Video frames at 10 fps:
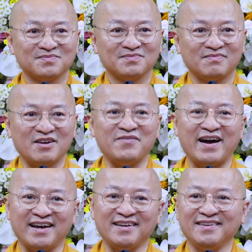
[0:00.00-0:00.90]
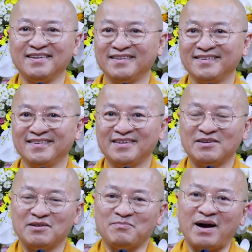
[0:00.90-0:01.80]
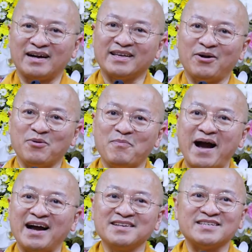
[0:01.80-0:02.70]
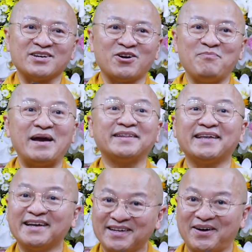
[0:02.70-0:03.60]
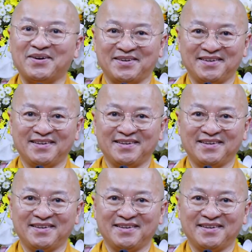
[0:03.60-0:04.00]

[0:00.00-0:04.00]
Như vậy mặc dầu bán chỉ có mấy tiếng thôi,